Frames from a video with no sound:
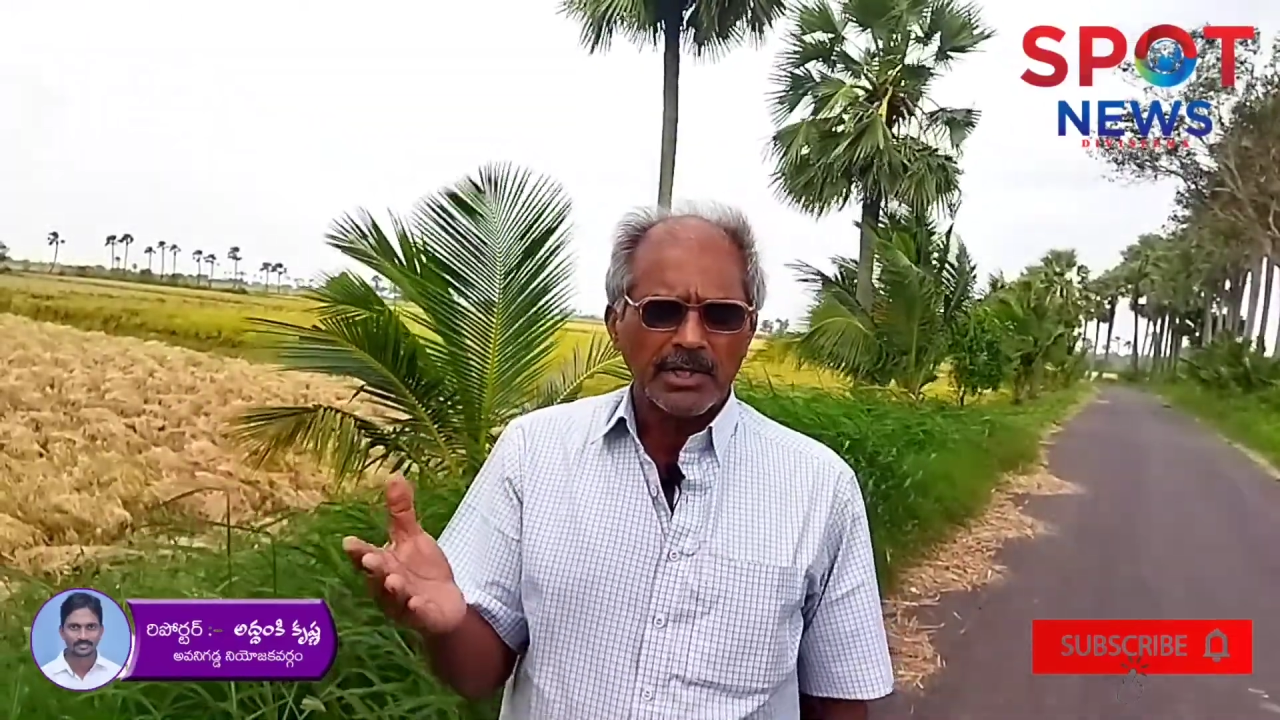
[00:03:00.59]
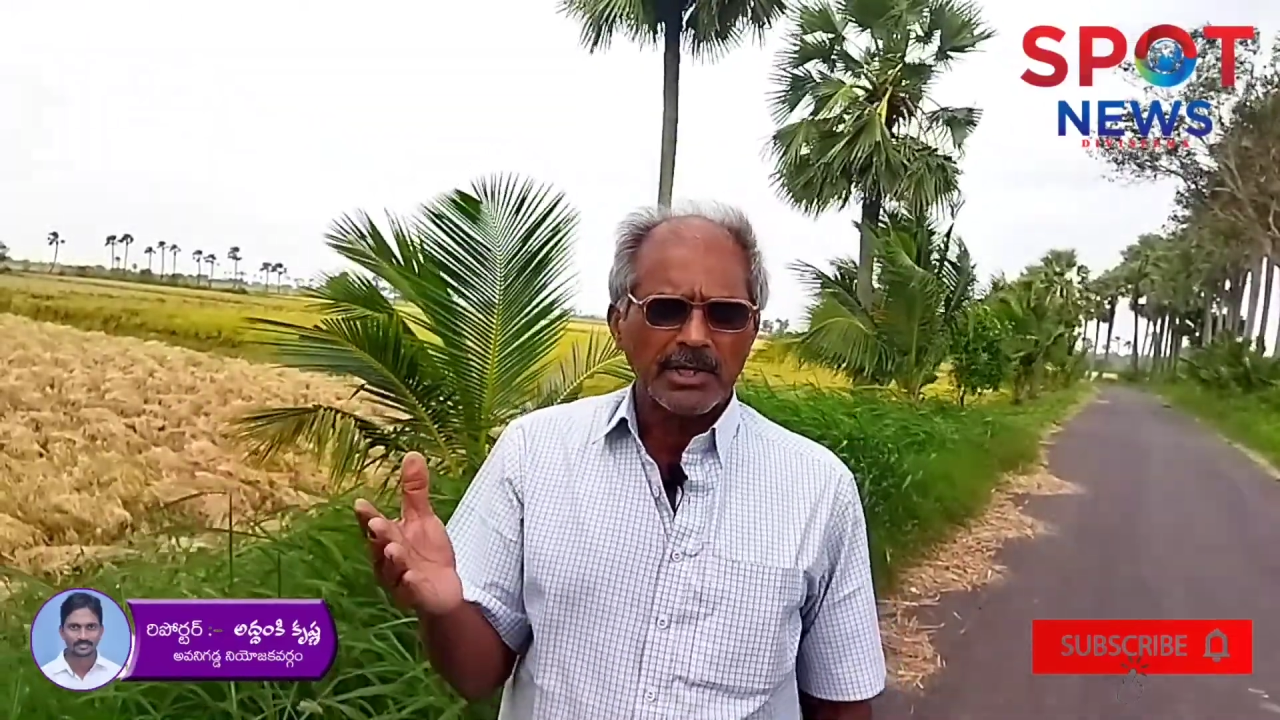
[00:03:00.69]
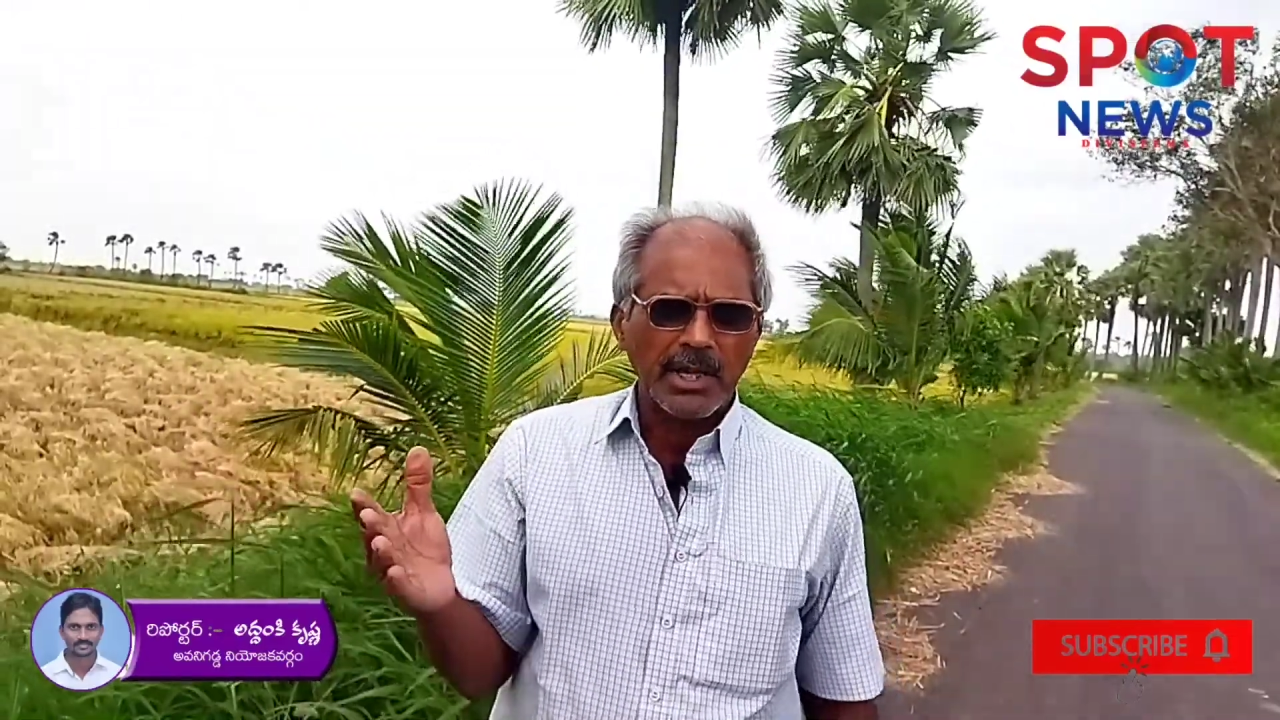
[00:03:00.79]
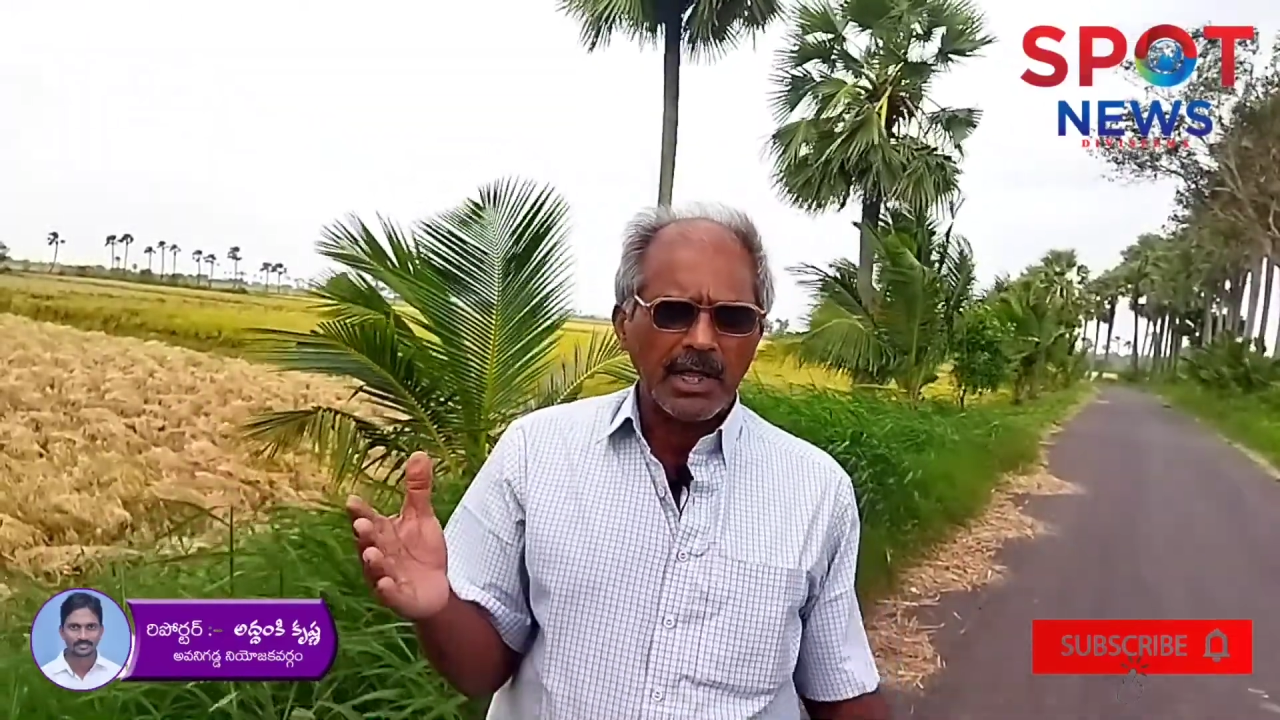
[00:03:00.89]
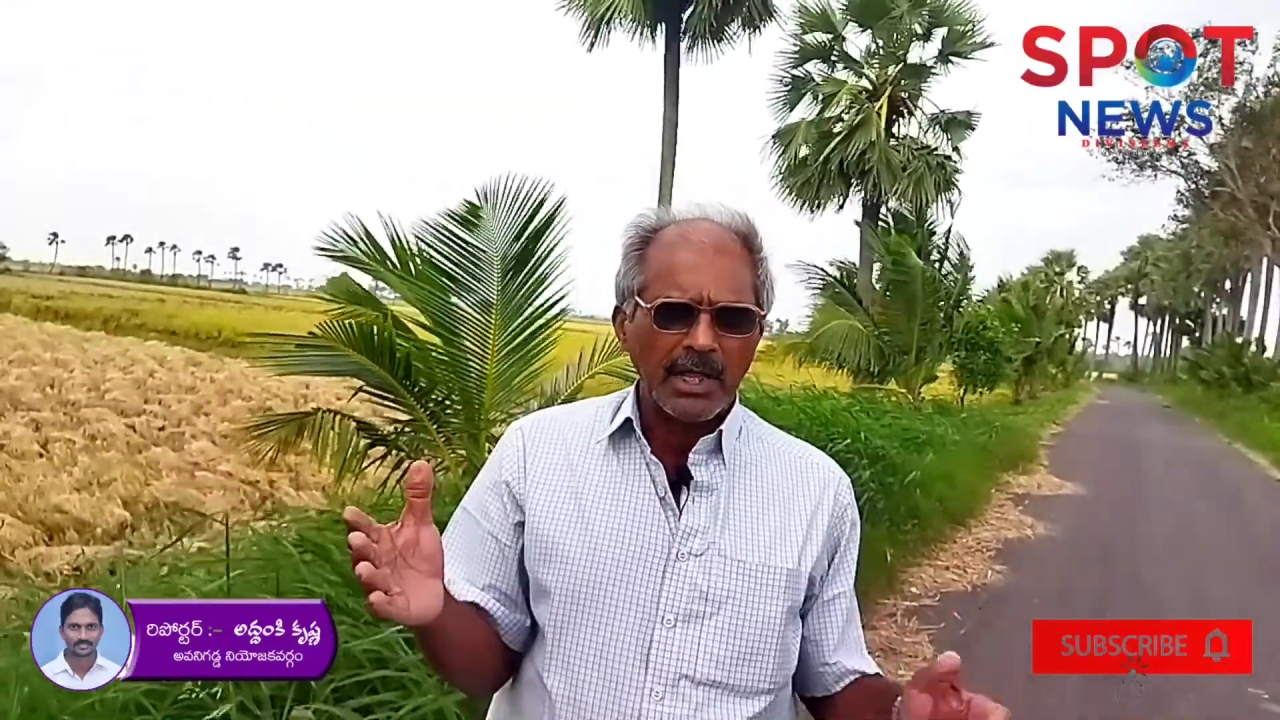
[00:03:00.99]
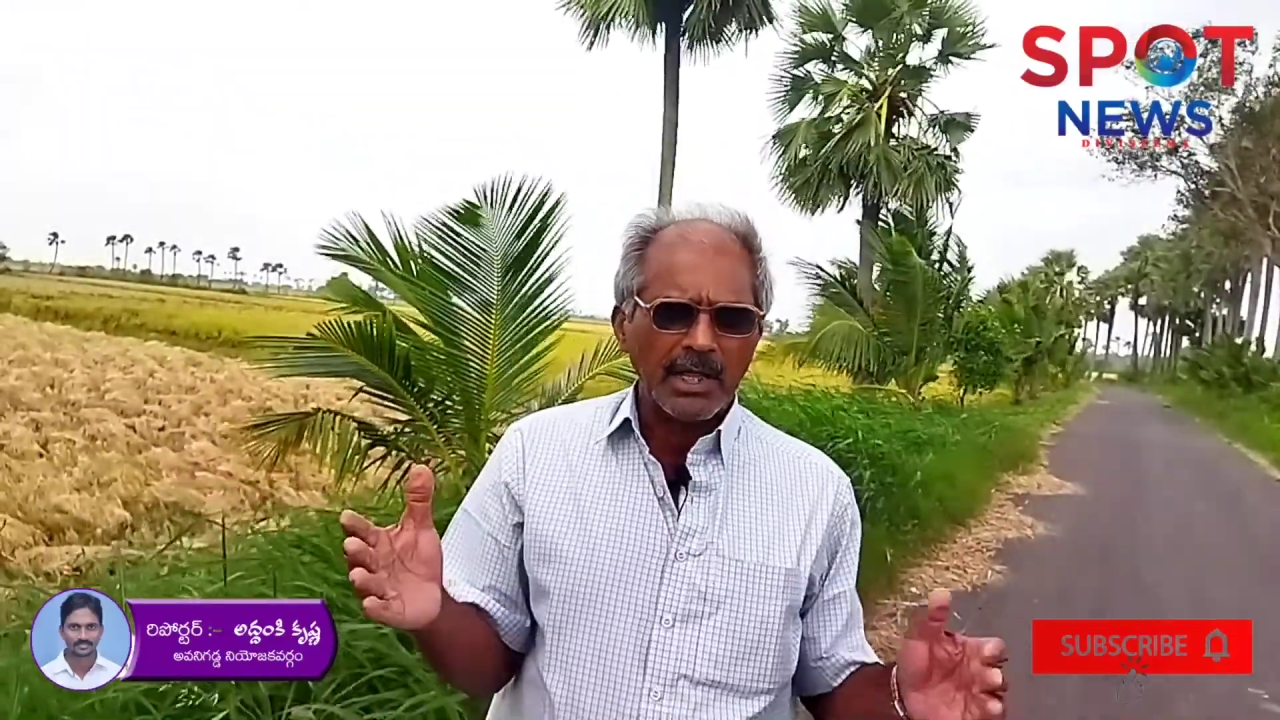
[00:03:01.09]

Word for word: ఇలా